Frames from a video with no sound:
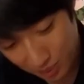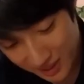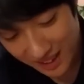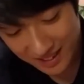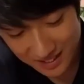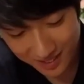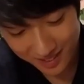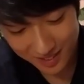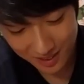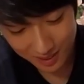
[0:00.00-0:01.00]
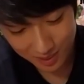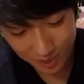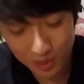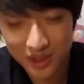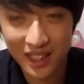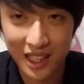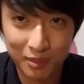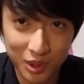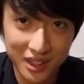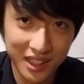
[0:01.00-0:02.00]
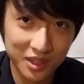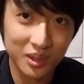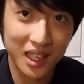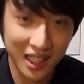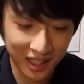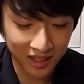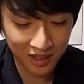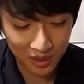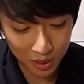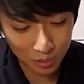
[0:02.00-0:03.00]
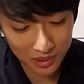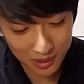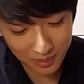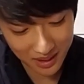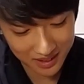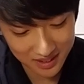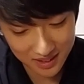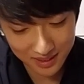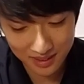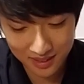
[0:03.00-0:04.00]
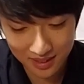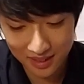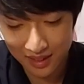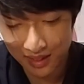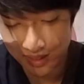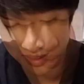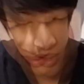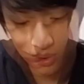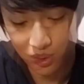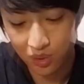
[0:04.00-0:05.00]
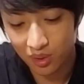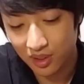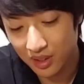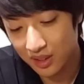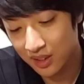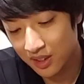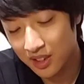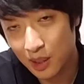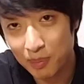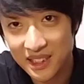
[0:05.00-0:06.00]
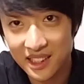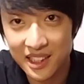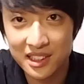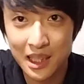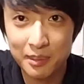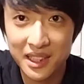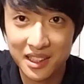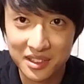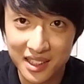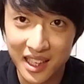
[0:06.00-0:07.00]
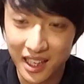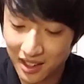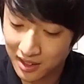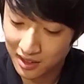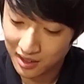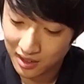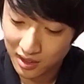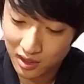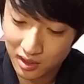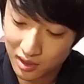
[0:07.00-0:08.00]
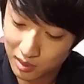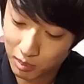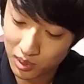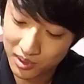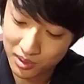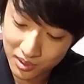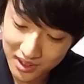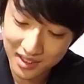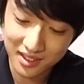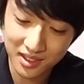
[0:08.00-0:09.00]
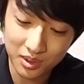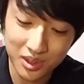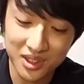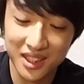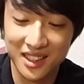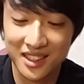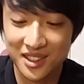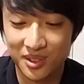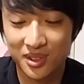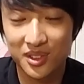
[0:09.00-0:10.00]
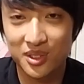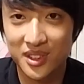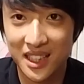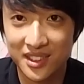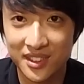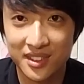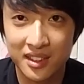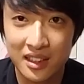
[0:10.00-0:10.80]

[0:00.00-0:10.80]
とりあえず、こんぐらい持っていこうかな、と思ってます。それと、やっぱせっかく旅に出るんで、僕空撮すごい好きなんですよ。空撮。